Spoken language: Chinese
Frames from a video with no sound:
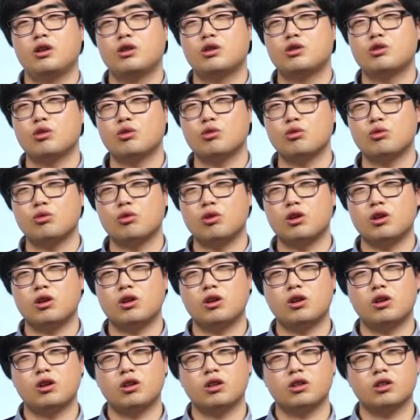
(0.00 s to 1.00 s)
中
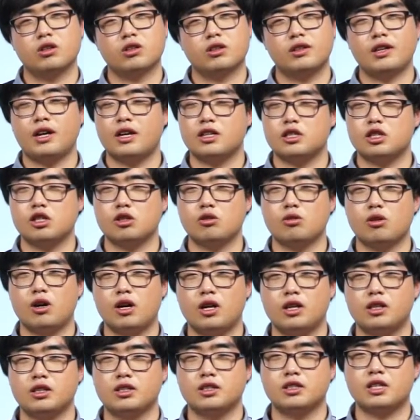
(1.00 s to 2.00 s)
国大使
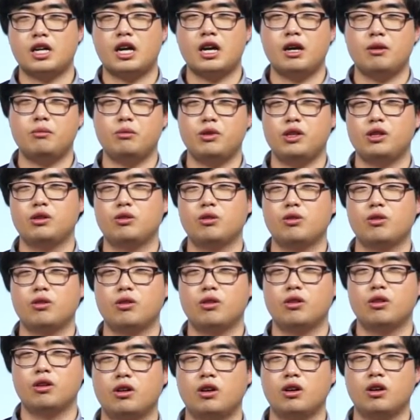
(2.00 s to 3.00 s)
馆在明洞
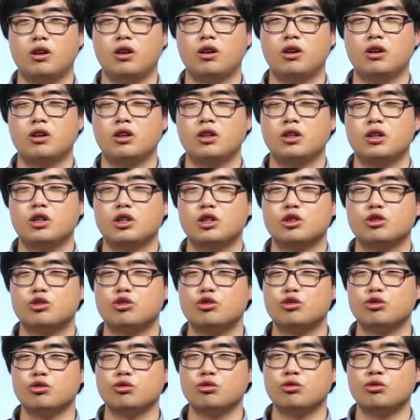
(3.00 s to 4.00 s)
啊，
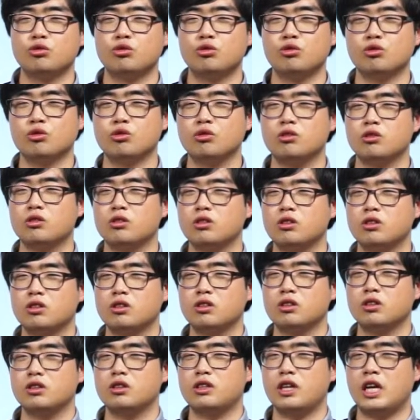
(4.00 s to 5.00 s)
中国
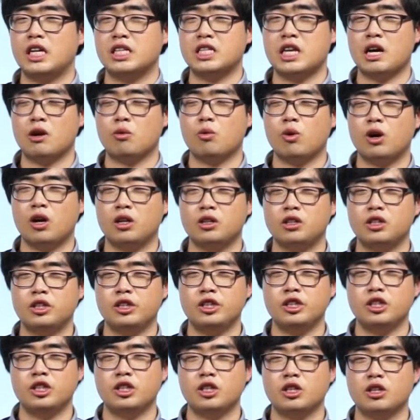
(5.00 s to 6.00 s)
大使馆
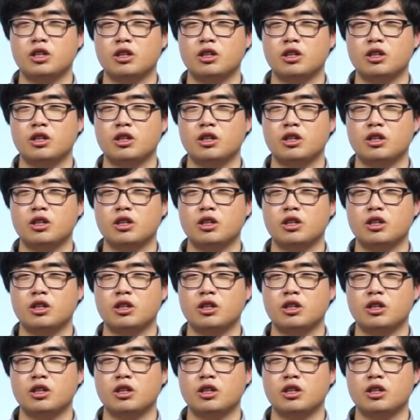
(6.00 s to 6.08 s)
呢。